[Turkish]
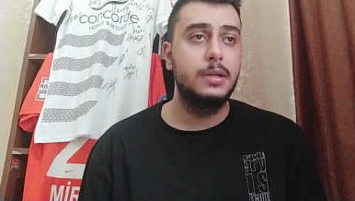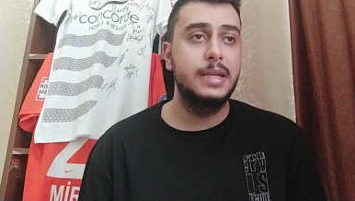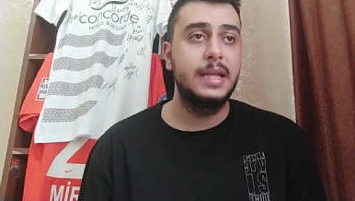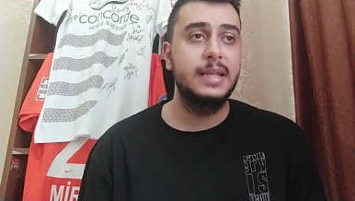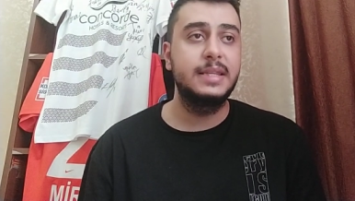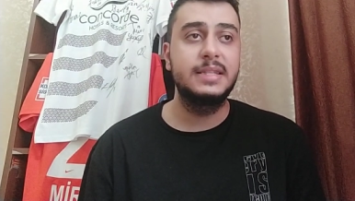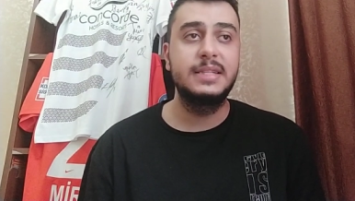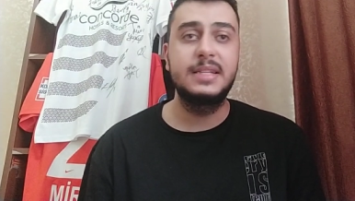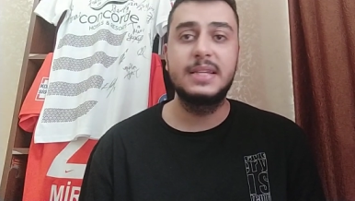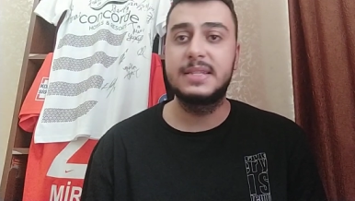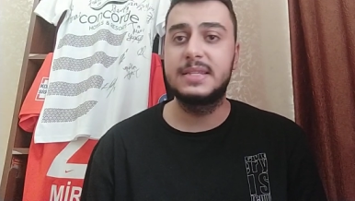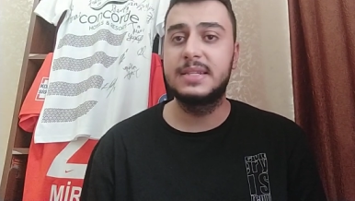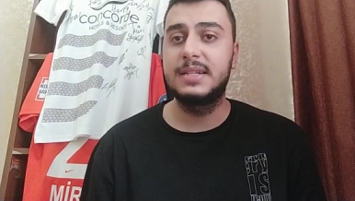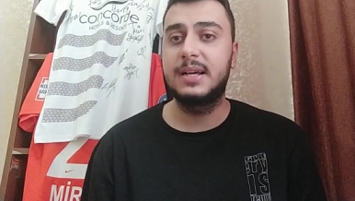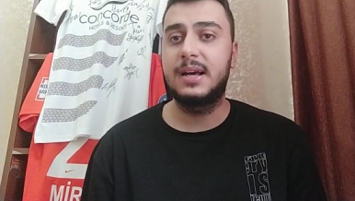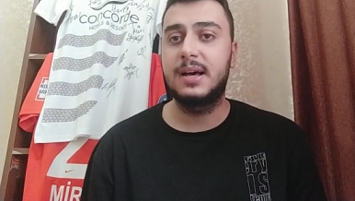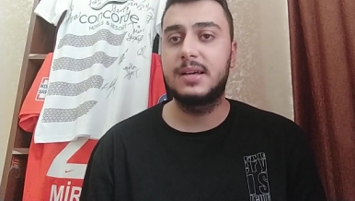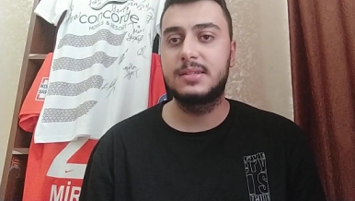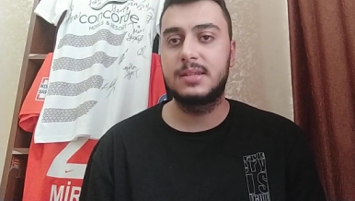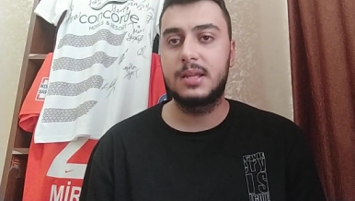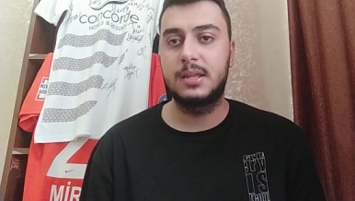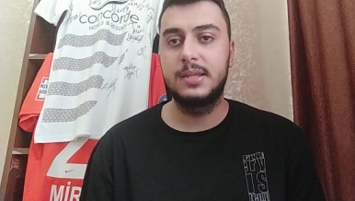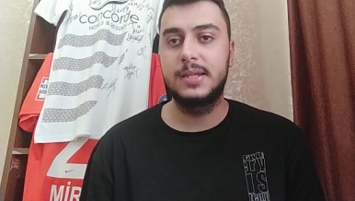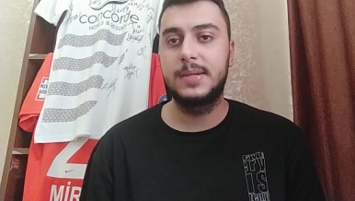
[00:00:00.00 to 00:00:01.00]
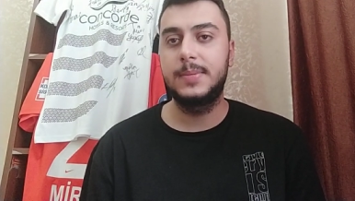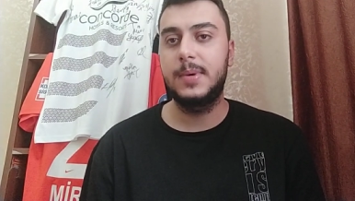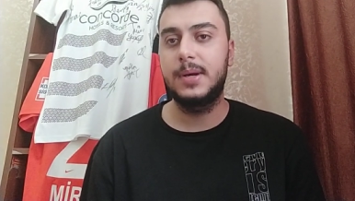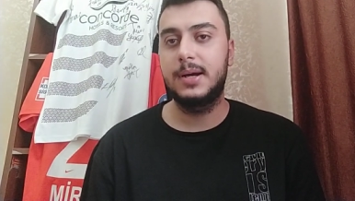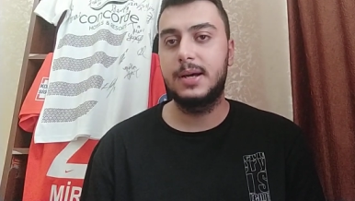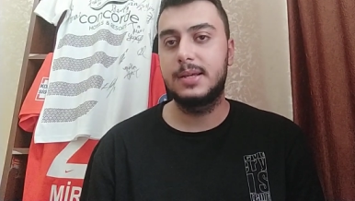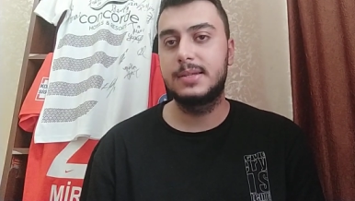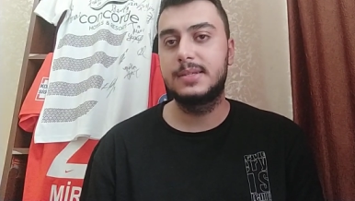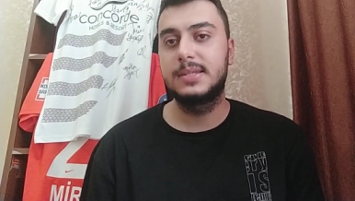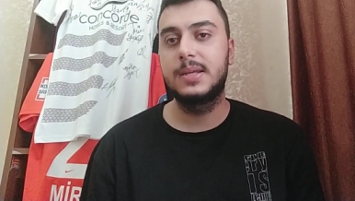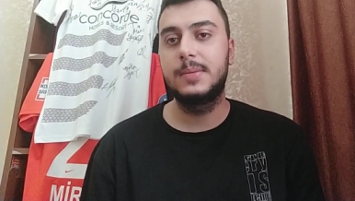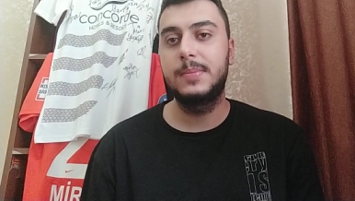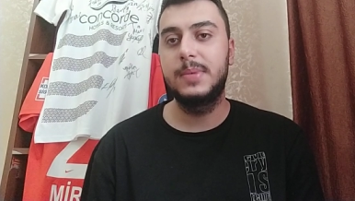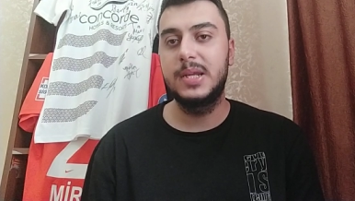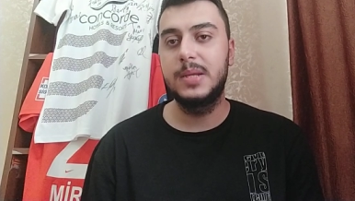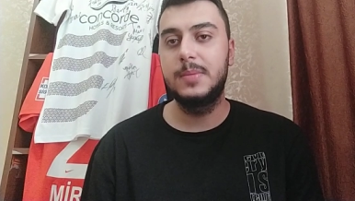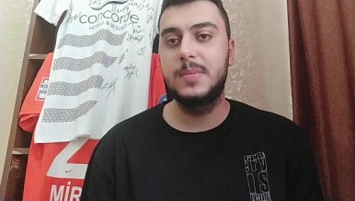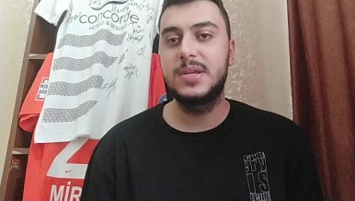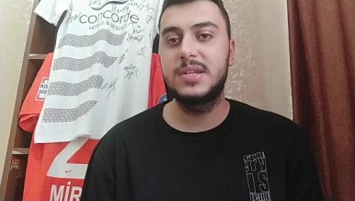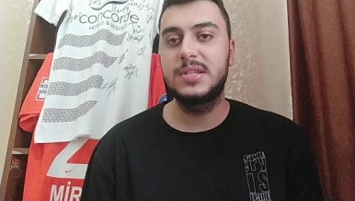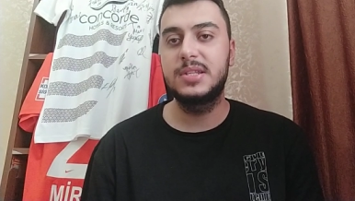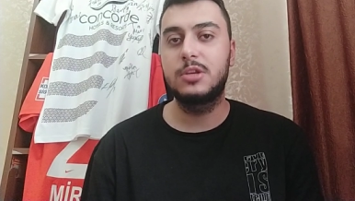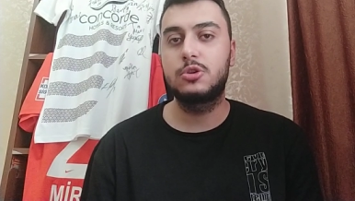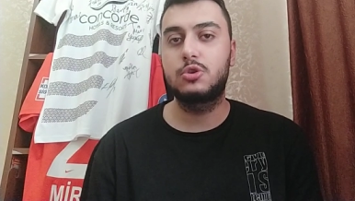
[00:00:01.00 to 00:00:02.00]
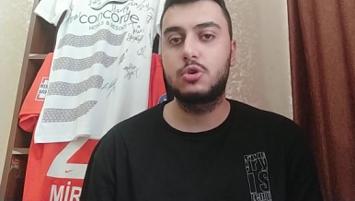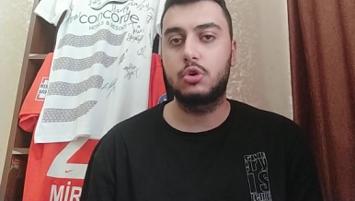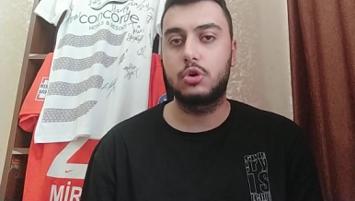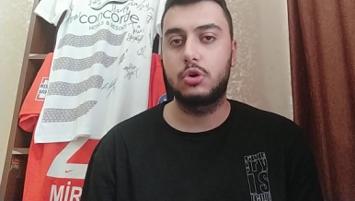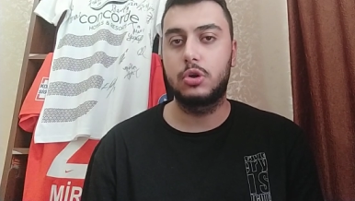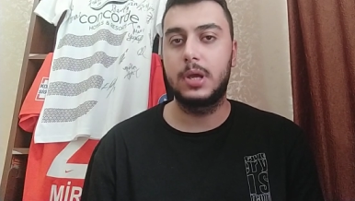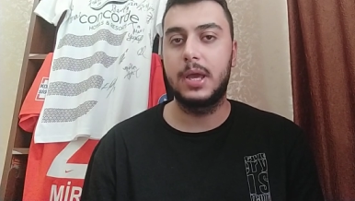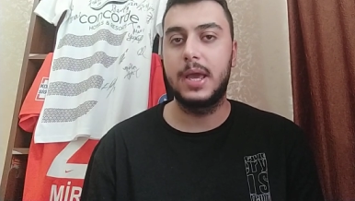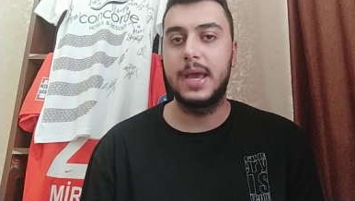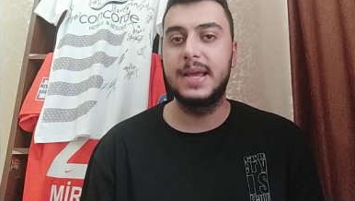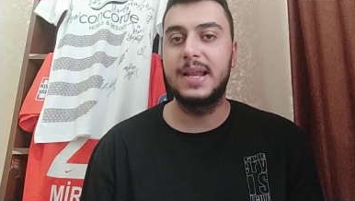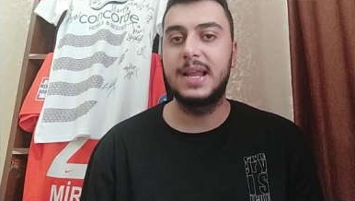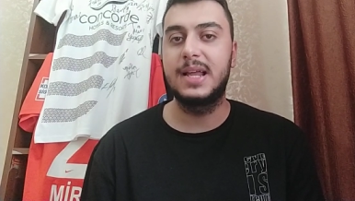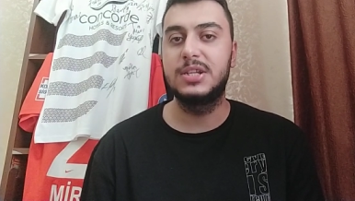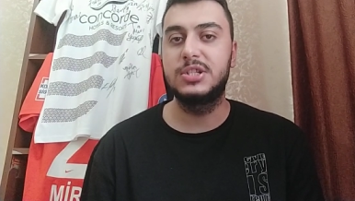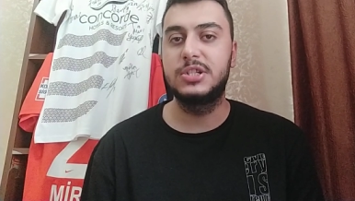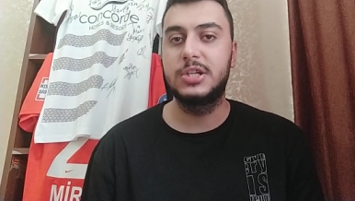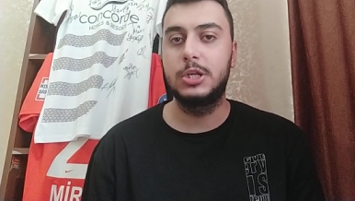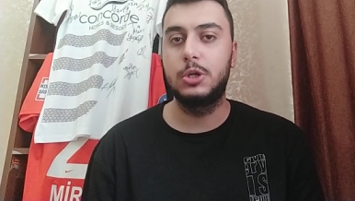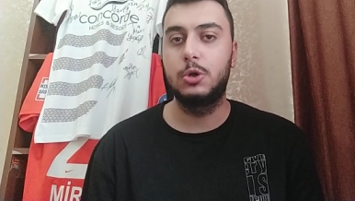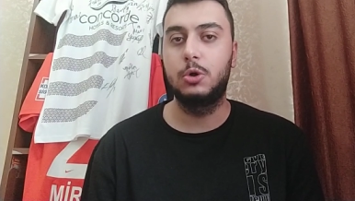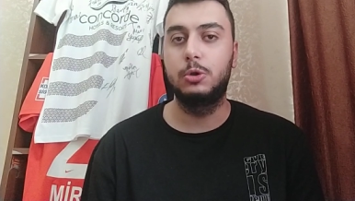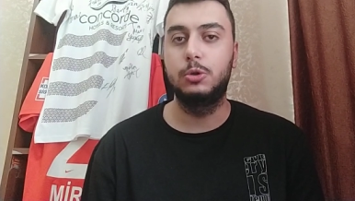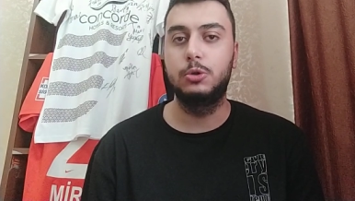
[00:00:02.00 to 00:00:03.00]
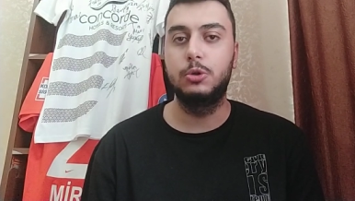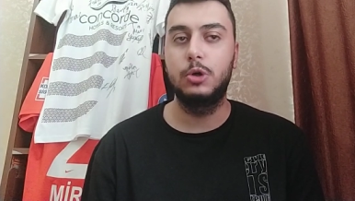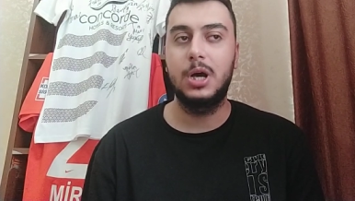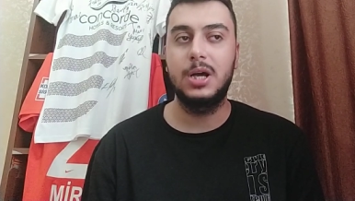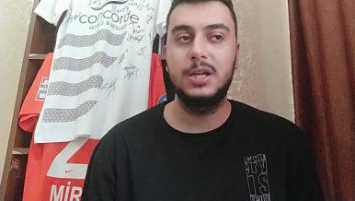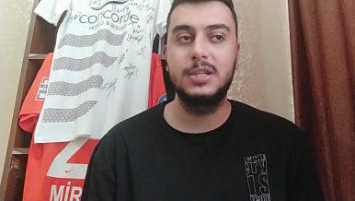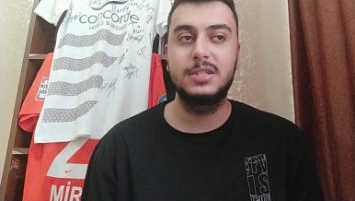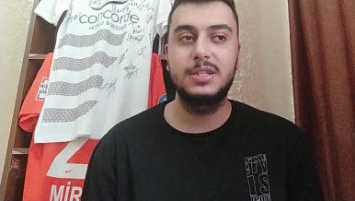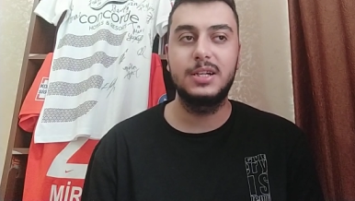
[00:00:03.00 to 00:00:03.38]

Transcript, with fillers: neticesini kazandırmak aslında benim için de çok eğlenceli oluyor.